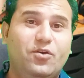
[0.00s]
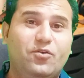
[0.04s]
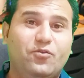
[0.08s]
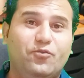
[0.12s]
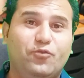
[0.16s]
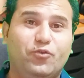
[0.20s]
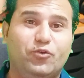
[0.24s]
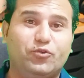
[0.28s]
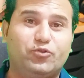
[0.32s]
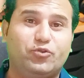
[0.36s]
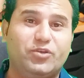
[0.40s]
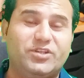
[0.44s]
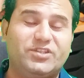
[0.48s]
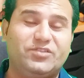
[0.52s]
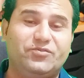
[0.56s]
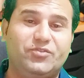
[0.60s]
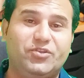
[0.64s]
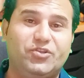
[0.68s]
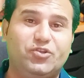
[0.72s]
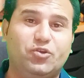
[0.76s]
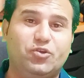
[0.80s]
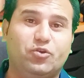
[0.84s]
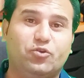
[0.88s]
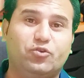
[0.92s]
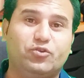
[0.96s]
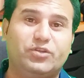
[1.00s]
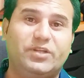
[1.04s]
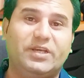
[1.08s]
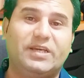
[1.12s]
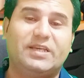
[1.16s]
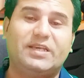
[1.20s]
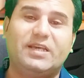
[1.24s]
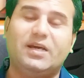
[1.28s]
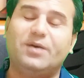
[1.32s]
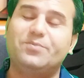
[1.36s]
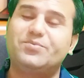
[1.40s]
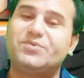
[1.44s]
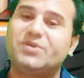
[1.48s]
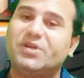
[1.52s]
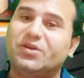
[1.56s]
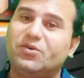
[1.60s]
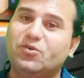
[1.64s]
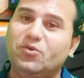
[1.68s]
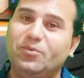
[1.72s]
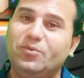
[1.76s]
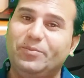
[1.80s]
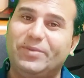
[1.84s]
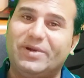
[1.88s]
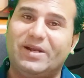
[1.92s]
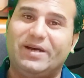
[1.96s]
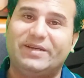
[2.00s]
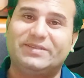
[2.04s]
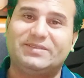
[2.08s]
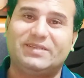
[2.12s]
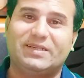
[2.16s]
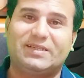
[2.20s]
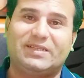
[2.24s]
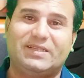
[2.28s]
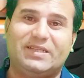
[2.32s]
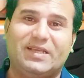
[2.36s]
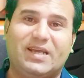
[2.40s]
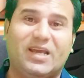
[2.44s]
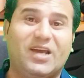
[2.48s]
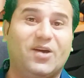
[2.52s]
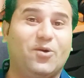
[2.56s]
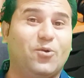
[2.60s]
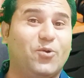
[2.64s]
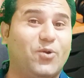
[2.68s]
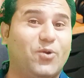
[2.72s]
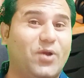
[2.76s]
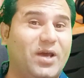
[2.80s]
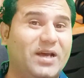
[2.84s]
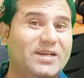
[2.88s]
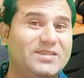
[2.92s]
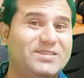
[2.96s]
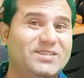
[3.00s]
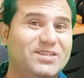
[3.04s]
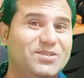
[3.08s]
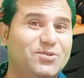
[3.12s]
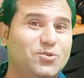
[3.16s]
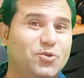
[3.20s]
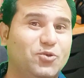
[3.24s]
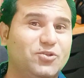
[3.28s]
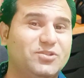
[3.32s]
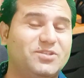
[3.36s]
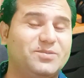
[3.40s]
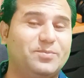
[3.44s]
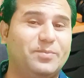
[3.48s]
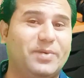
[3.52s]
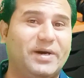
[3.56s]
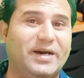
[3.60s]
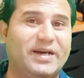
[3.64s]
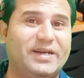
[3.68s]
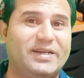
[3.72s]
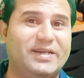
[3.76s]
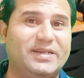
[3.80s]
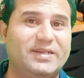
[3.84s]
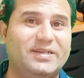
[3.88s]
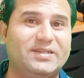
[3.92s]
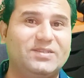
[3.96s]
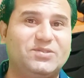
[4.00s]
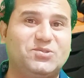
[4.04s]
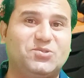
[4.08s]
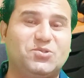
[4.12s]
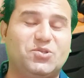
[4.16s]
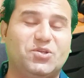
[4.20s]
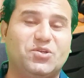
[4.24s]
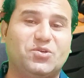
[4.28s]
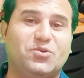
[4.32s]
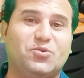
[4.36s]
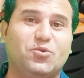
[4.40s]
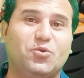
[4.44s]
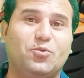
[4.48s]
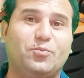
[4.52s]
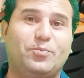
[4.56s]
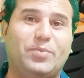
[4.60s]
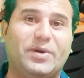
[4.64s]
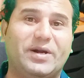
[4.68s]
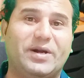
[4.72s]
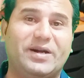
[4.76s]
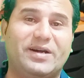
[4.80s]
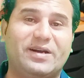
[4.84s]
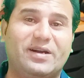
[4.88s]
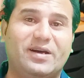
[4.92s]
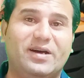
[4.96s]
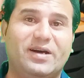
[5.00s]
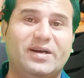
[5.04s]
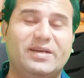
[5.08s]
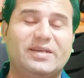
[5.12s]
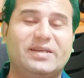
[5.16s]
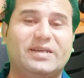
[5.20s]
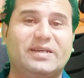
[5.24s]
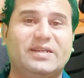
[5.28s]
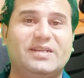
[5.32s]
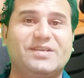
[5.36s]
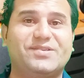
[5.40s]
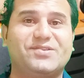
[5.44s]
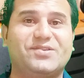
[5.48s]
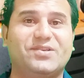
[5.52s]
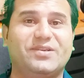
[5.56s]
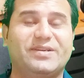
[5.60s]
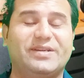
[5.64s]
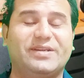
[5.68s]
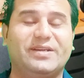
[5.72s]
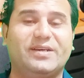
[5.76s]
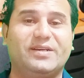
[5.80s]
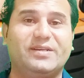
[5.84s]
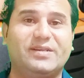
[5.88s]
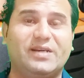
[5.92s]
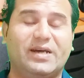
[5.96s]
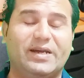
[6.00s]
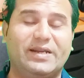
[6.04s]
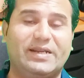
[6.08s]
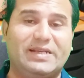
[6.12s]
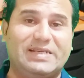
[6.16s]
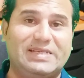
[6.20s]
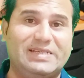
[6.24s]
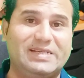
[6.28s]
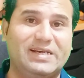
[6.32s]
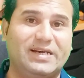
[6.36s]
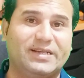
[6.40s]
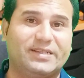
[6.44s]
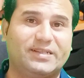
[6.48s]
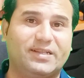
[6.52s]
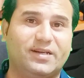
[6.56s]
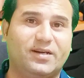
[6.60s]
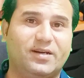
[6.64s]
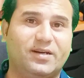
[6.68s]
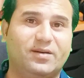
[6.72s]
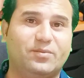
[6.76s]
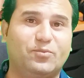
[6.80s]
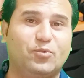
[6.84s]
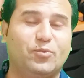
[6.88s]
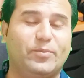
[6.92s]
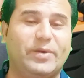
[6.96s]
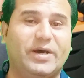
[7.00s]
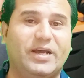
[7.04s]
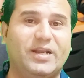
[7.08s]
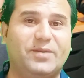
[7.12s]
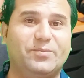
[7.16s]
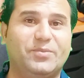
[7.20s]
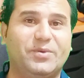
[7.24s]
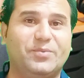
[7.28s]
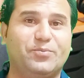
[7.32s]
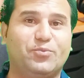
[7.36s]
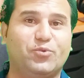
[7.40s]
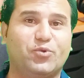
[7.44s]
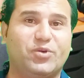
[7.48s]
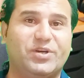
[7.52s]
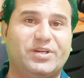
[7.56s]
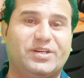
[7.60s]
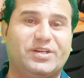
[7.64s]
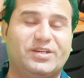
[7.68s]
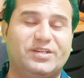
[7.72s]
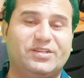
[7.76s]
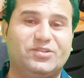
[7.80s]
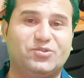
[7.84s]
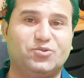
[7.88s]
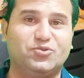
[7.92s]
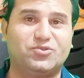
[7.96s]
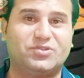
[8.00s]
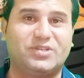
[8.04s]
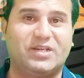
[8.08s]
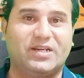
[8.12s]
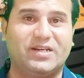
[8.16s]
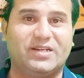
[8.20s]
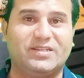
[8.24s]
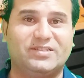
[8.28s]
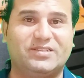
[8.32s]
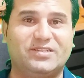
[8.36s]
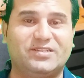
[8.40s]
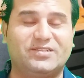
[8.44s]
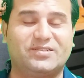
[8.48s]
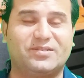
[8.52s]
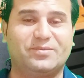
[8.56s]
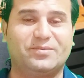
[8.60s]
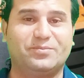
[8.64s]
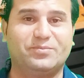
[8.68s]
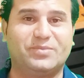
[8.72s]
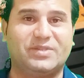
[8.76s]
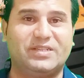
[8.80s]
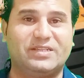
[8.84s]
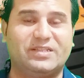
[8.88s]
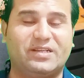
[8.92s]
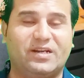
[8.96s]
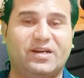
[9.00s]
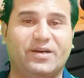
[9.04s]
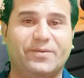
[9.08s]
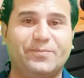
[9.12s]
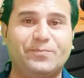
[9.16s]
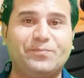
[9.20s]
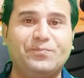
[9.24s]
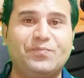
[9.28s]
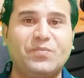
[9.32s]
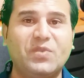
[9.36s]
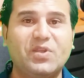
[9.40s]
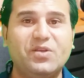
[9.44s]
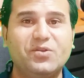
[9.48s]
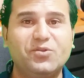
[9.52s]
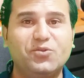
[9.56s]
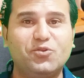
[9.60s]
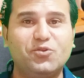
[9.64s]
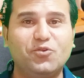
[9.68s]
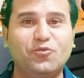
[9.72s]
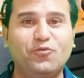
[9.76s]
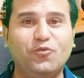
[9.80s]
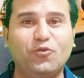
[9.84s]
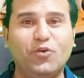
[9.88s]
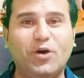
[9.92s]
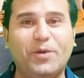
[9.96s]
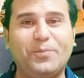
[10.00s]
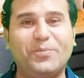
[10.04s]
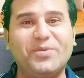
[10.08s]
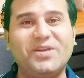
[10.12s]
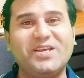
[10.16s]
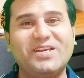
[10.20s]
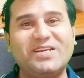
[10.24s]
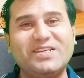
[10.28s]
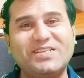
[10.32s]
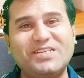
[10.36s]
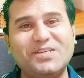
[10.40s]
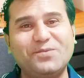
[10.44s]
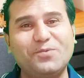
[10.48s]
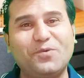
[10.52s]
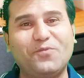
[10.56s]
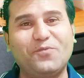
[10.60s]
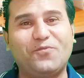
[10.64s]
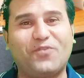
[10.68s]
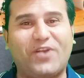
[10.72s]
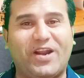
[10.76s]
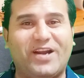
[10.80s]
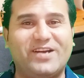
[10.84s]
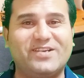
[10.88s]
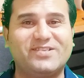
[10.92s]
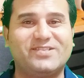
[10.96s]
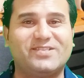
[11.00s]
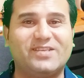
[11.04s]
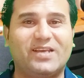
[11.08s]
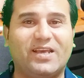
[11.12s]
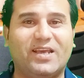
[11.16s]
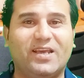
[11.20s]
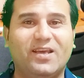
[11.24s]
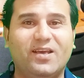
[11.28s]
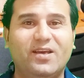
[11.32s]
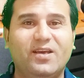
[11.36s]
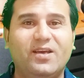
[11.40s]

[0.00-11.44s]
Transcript: वो तो इस वीडियो को देख के अबशर को बना सकते हैं और ऐसे दोस्त भाई जिनको पढ़ना इंग्लिश या नहीं आता मोबाइल में पूरी यूज़ करना सिस्टम की तरह तो वो अपने किसी भी फ्रेंड से